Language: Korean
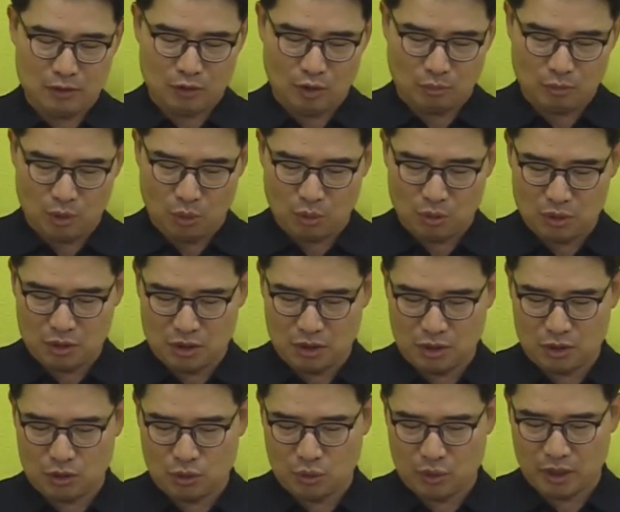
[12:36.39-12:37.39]
여러분 오늘
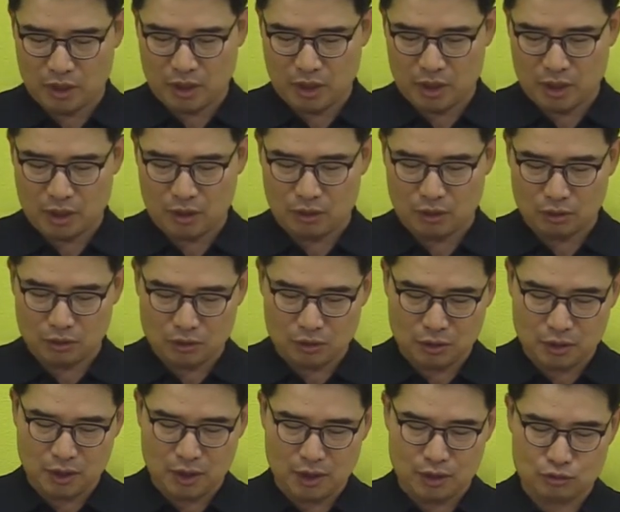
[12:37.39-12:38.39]
이 교회가
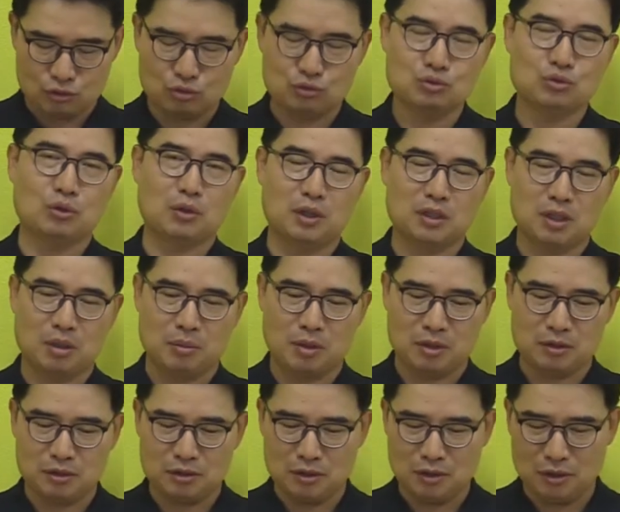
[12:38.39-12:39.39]
어떻게
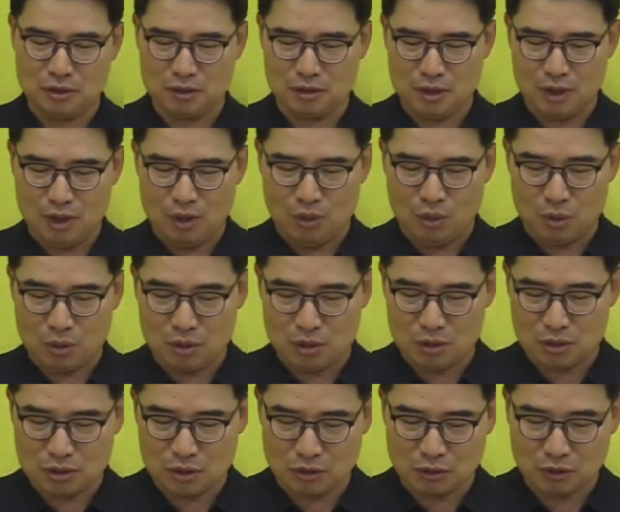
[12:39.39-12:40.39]
순종하냐면요
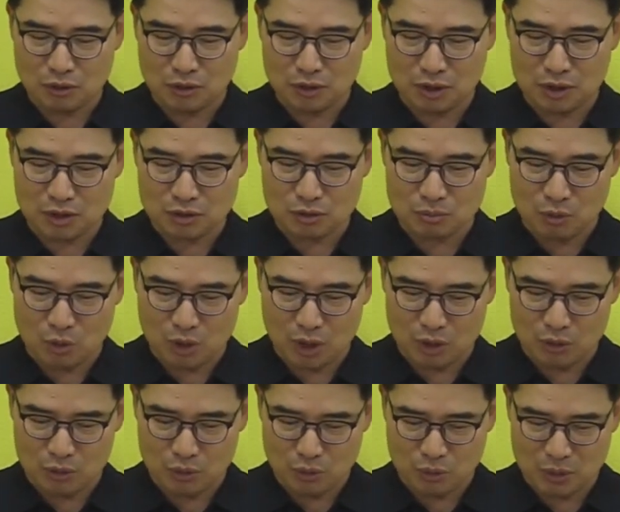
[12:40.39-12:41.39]
오늘 성령님께서
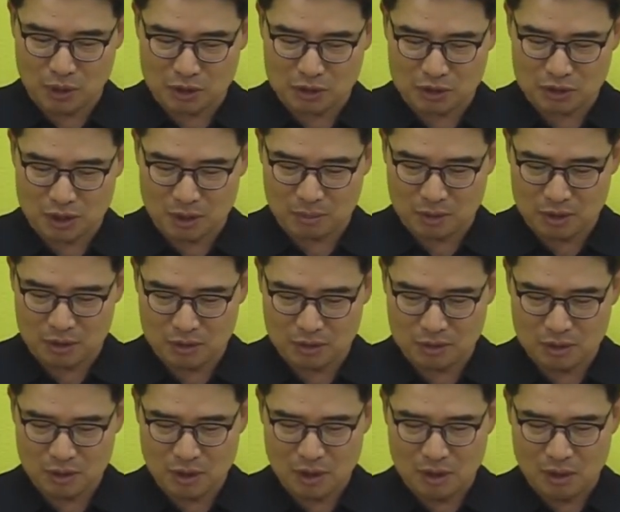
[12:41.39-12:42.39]
뭐라고
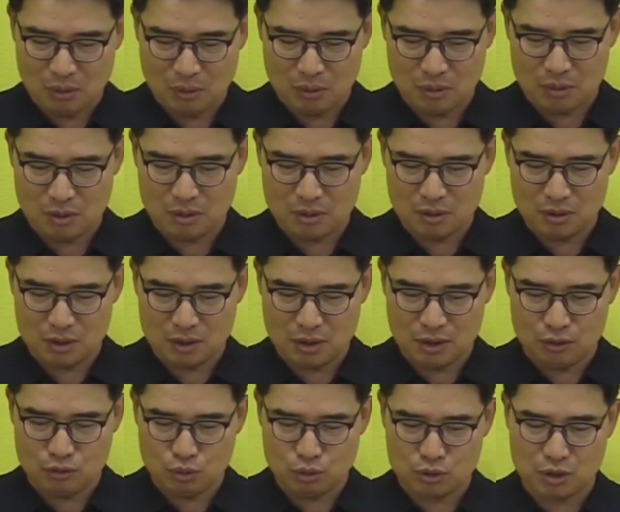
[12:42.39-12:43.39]
요구하시냐면은 오늘
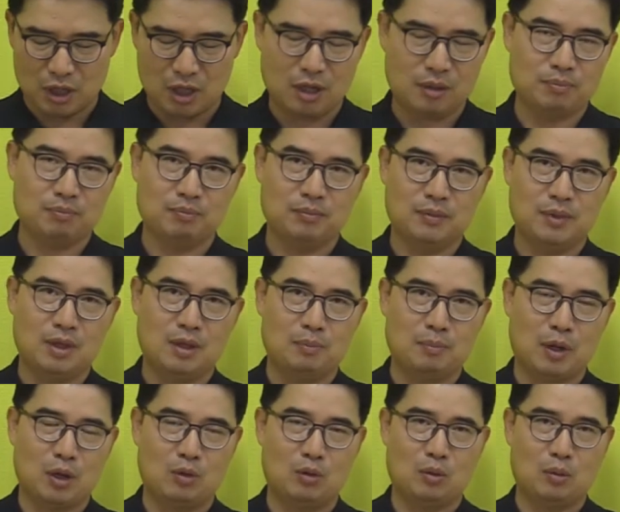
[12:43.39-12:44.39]
이 두 사람
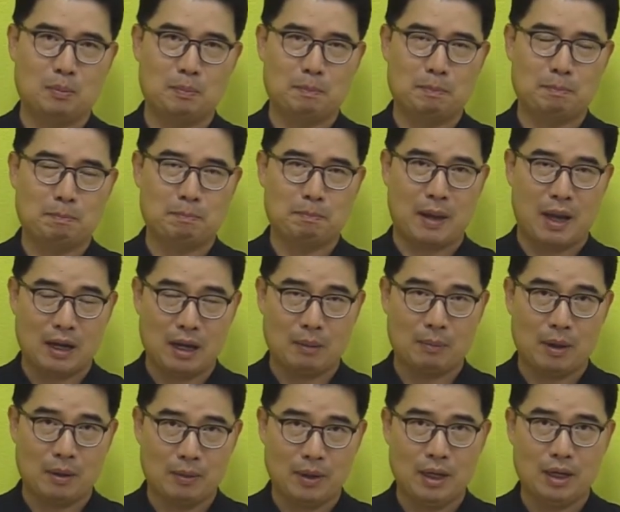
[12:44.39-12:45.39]
바로
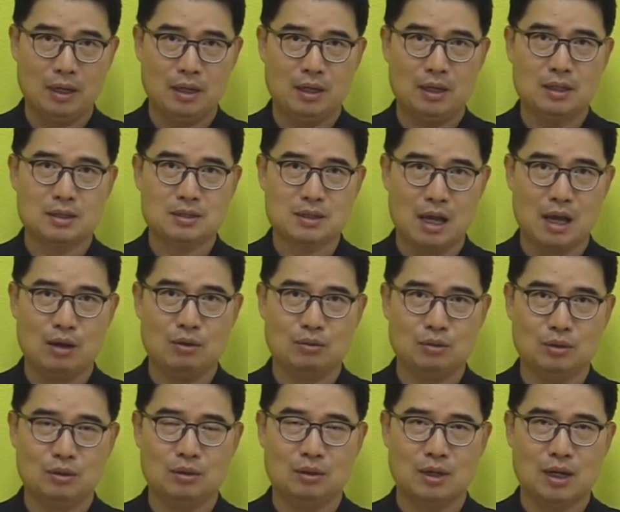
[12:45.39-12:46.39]
바나바와
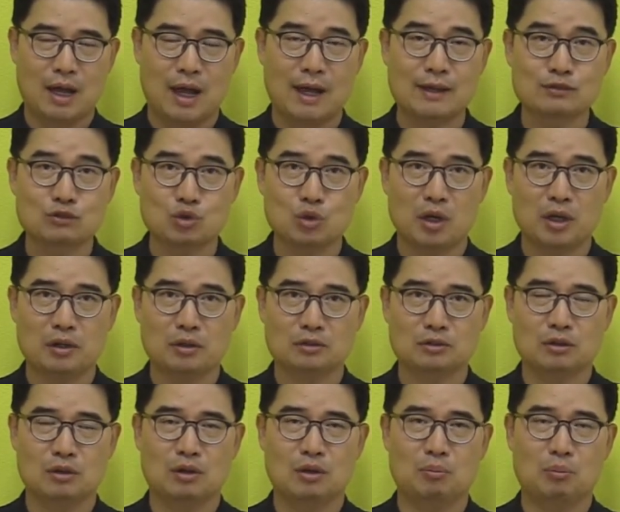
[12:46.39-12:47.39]
사울을
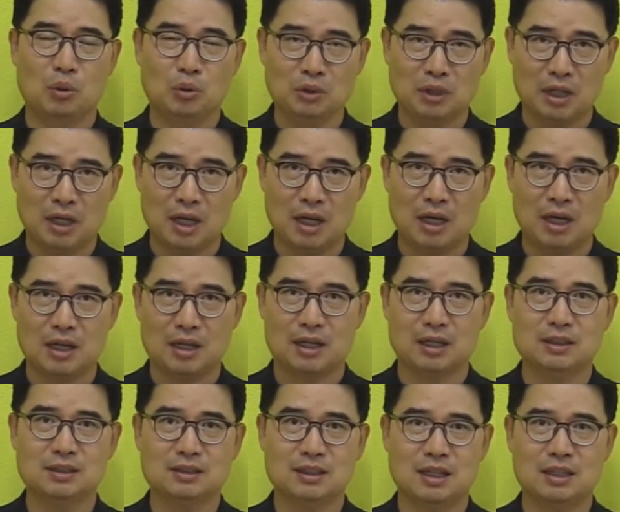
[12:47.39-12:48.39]
안수하여서
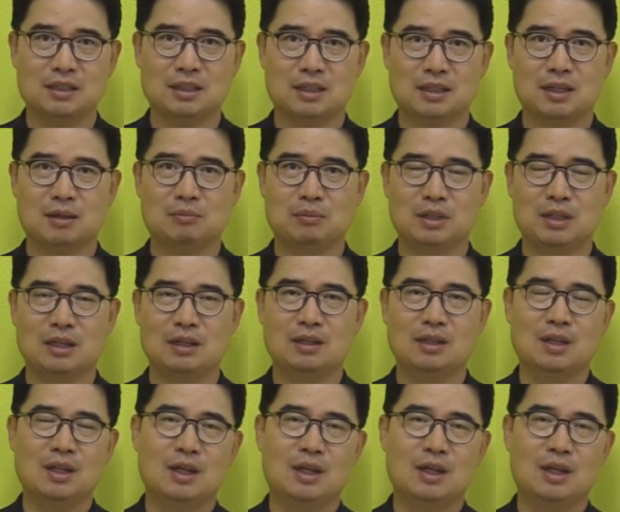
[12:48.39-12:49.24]
보내라라는 그러 얘기를 합니다.